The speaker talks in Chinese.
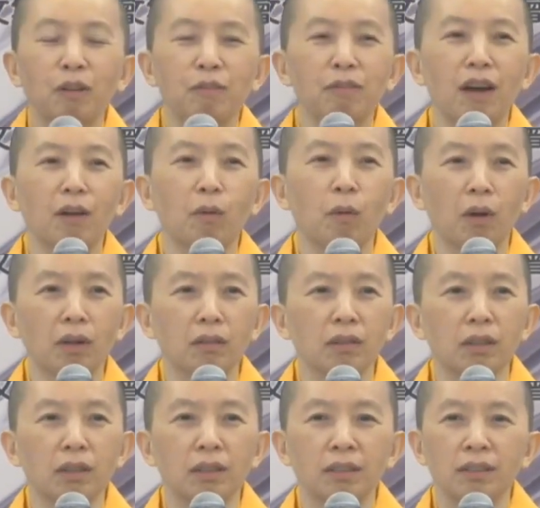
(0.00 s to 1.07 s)
会放光
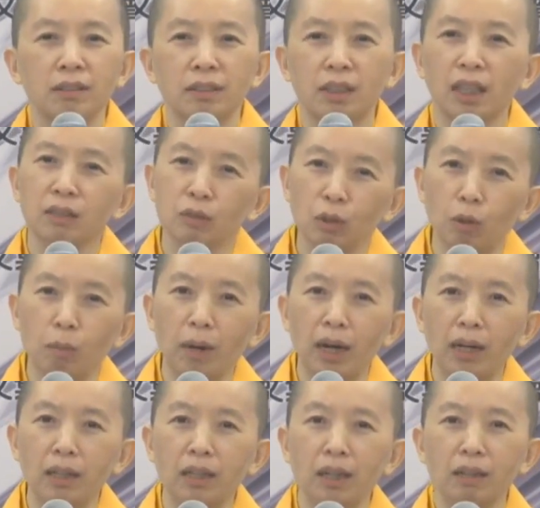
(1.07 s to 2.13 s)
的，这样懂
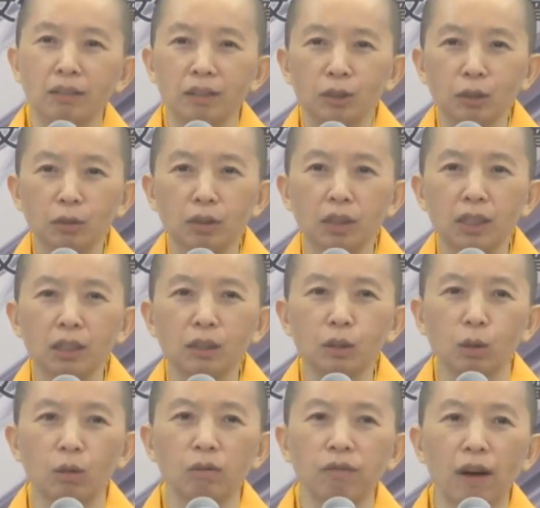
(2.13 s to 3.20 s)
吗？你要用各
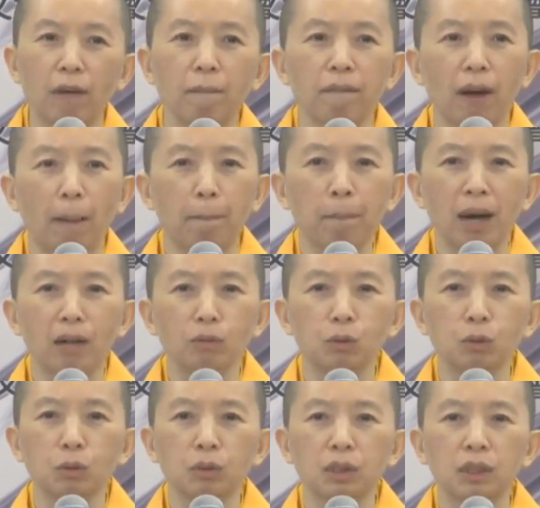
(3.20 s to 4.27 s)
种方法帮
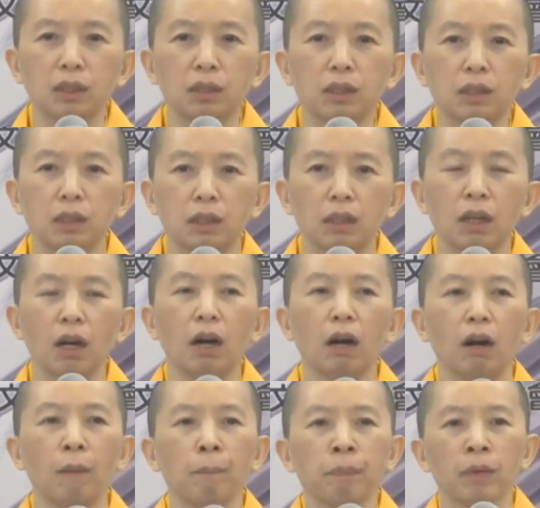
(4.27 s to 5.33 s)
助自己，
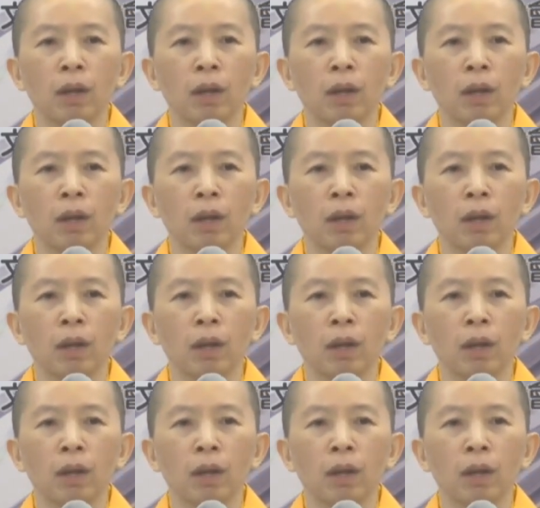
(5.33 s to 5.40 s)
好。